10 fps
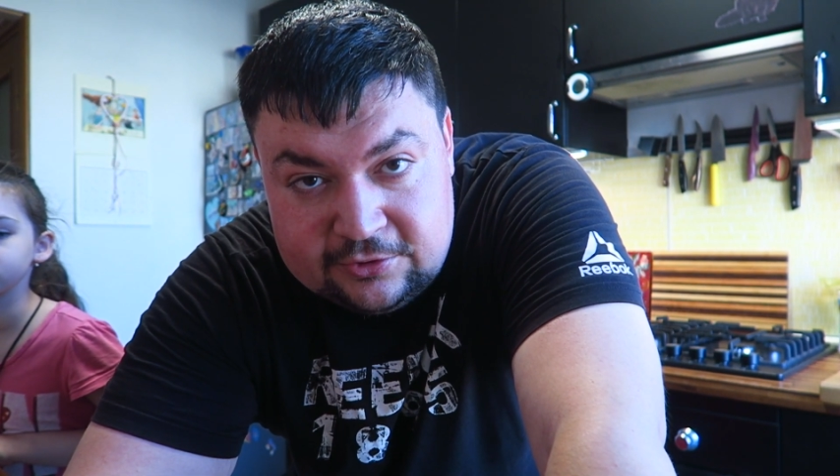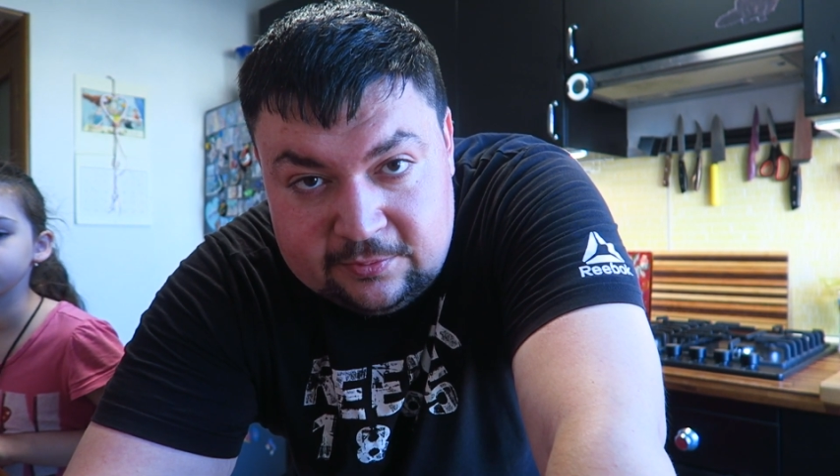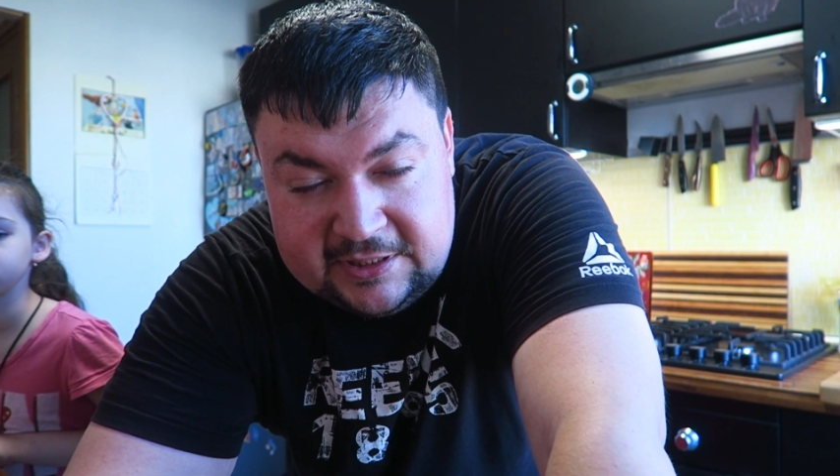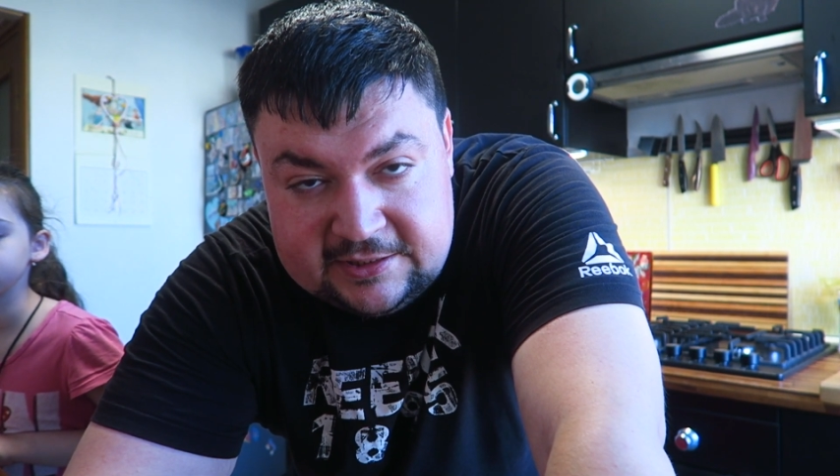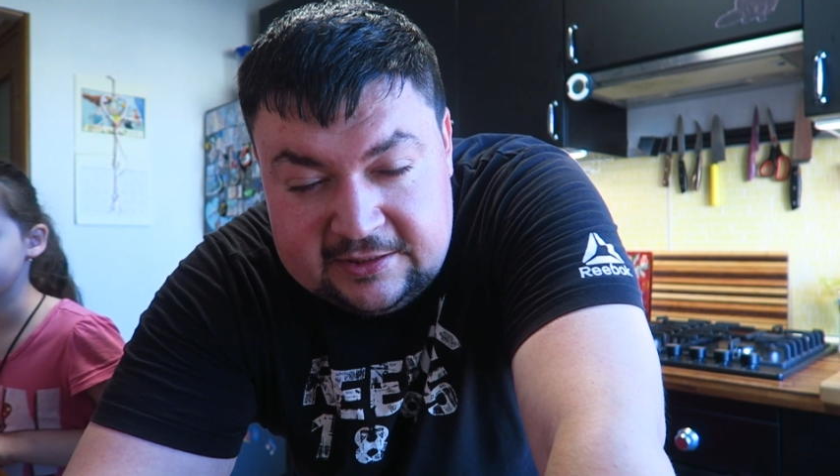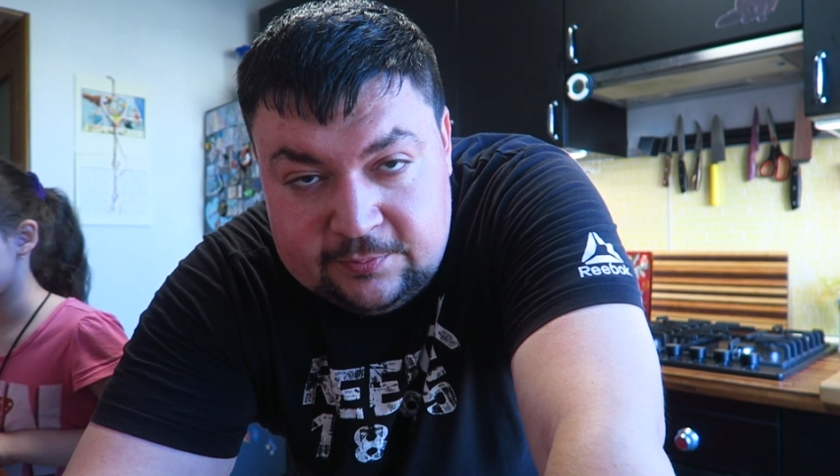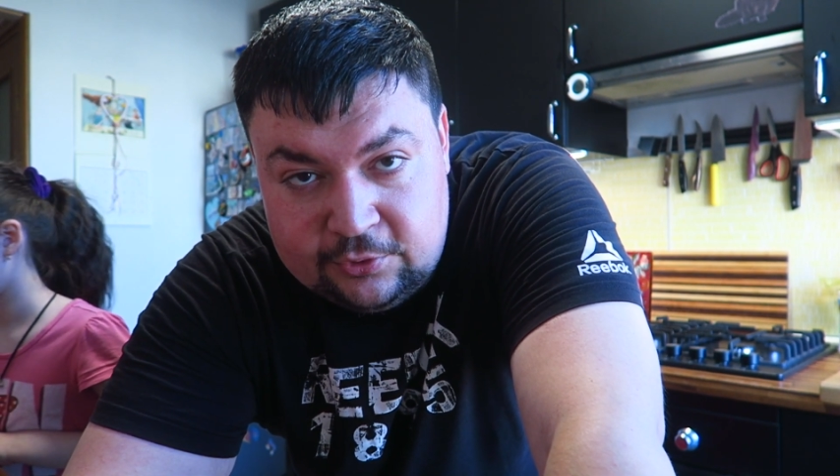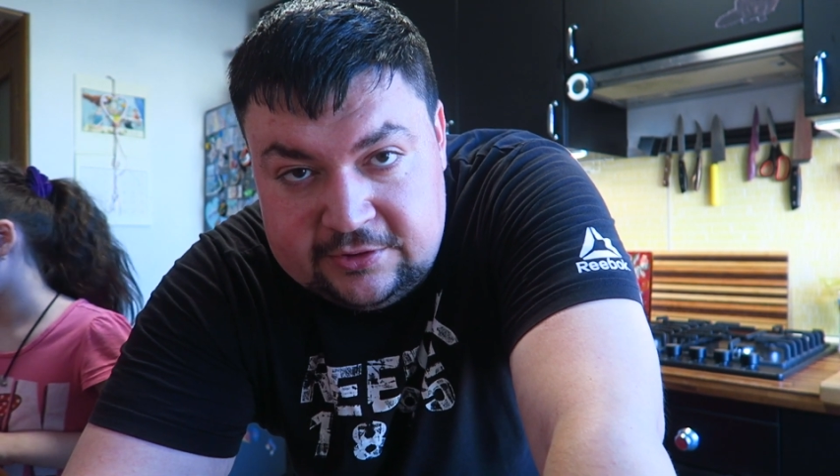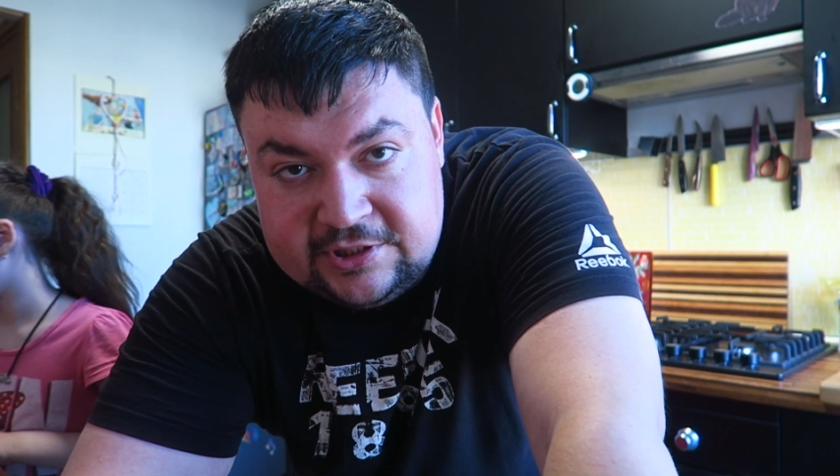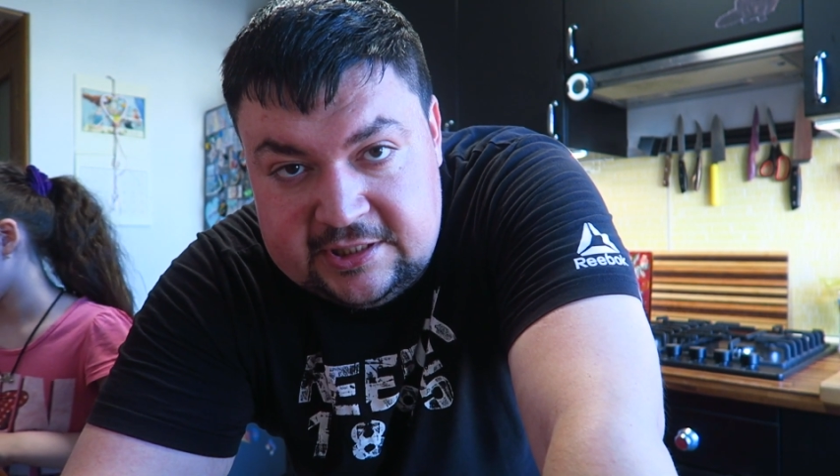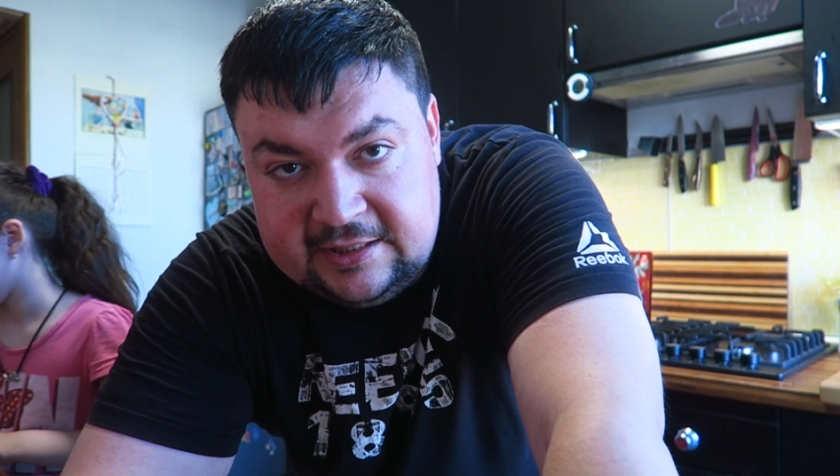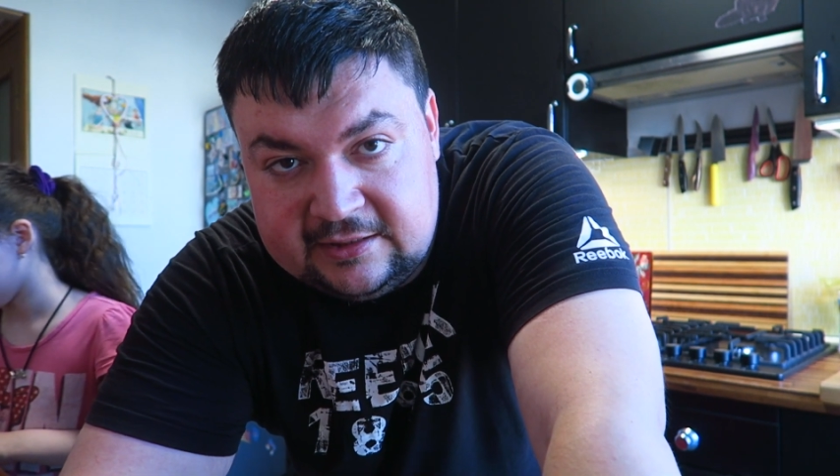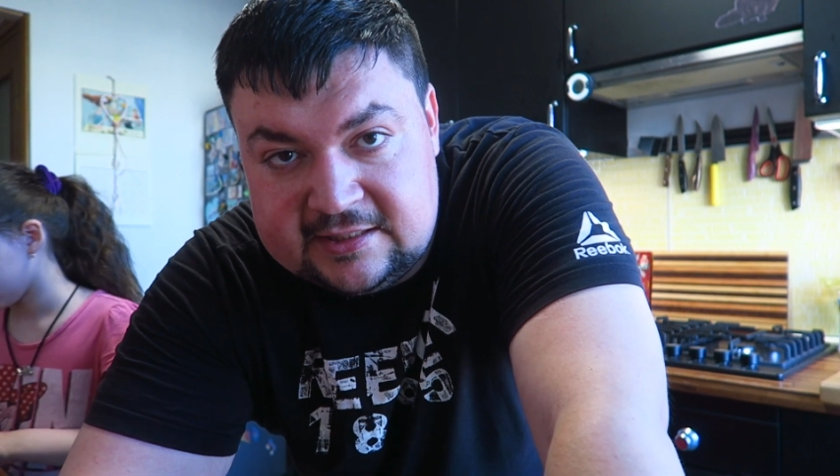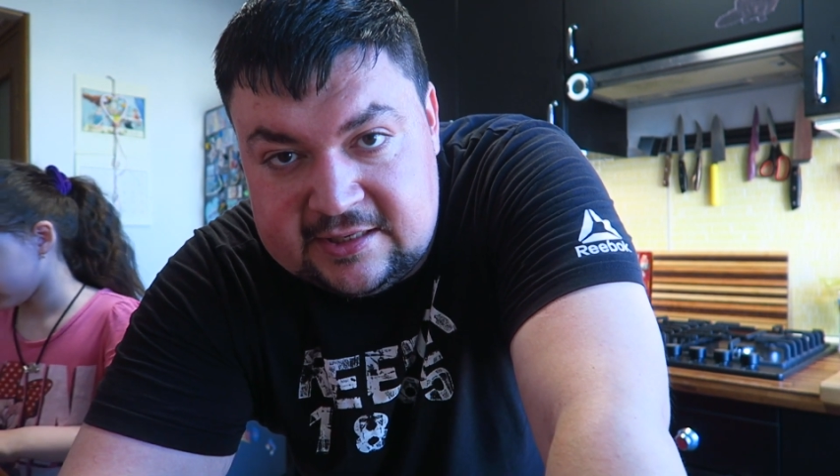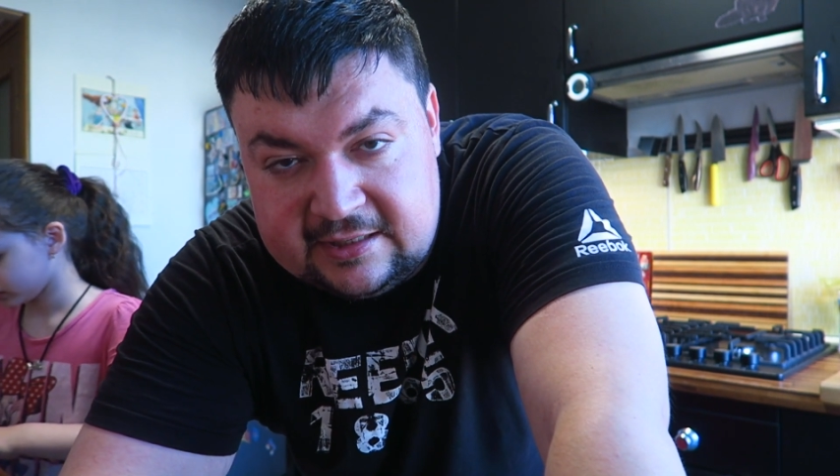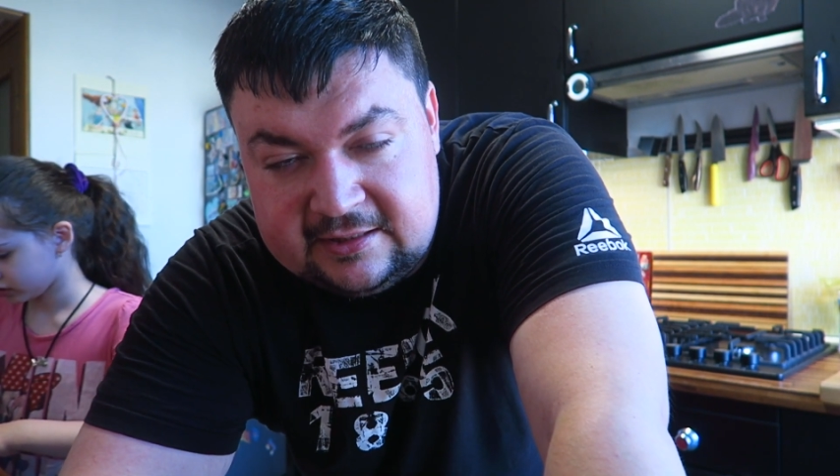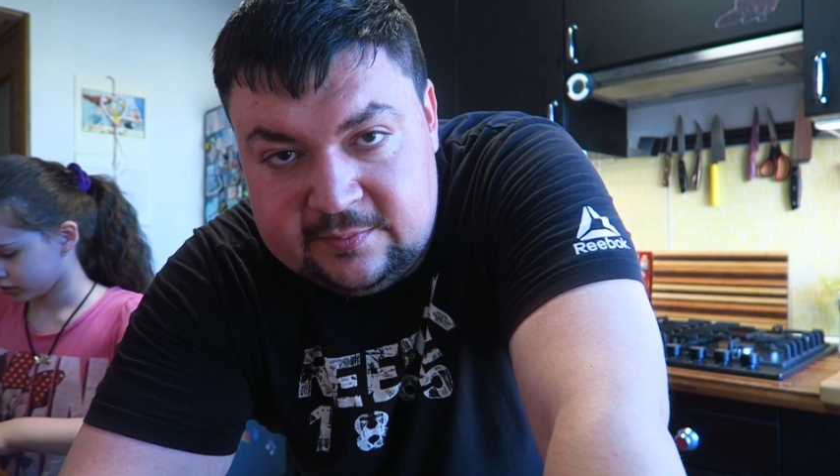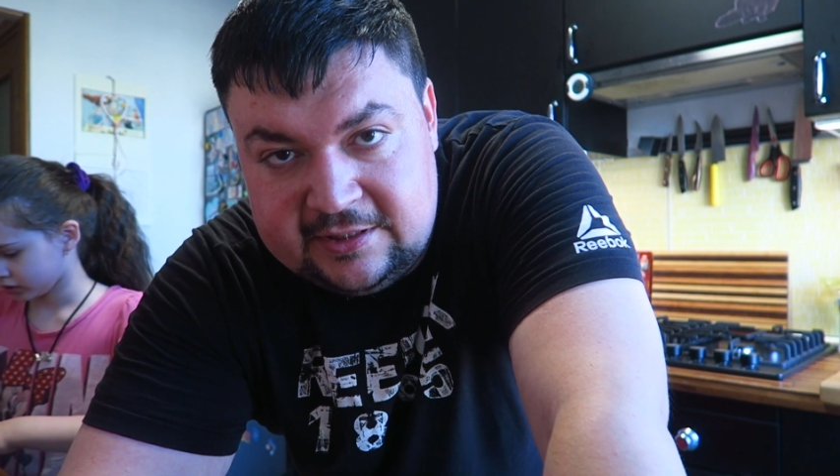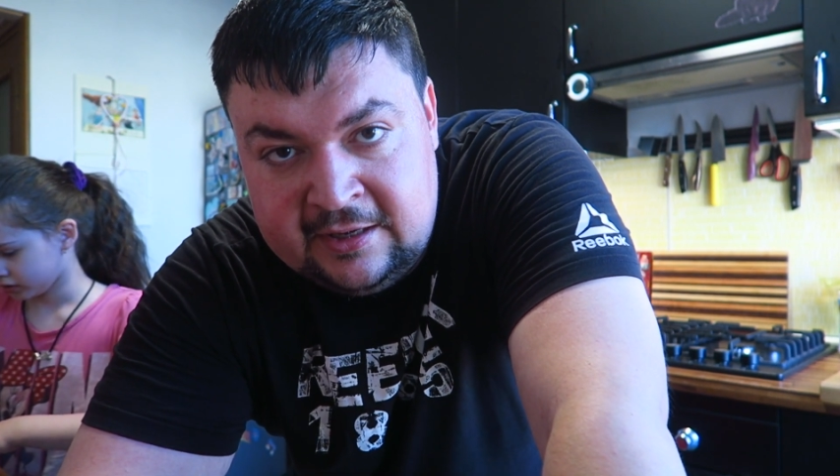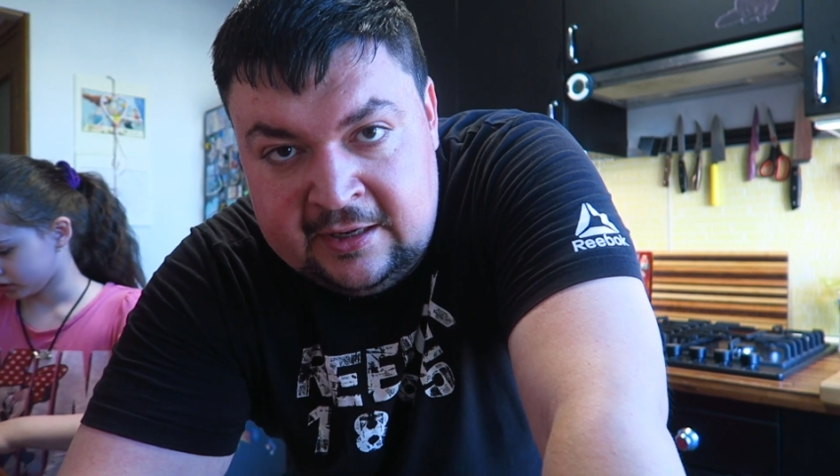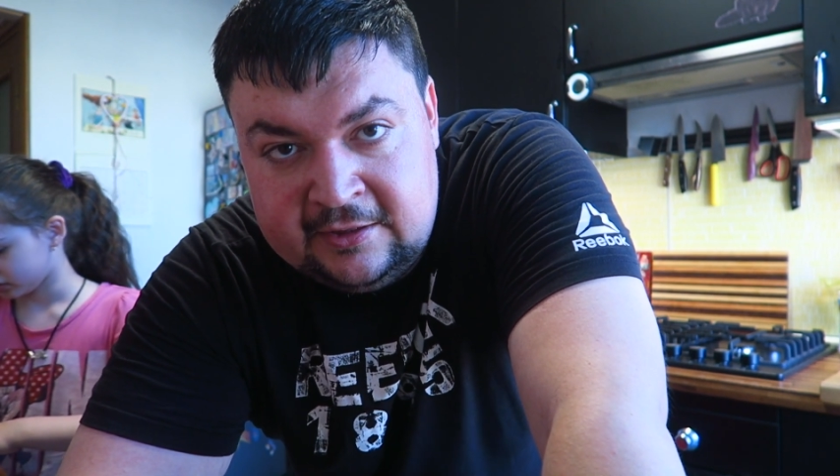что если ты пользуешься Яндекс картами,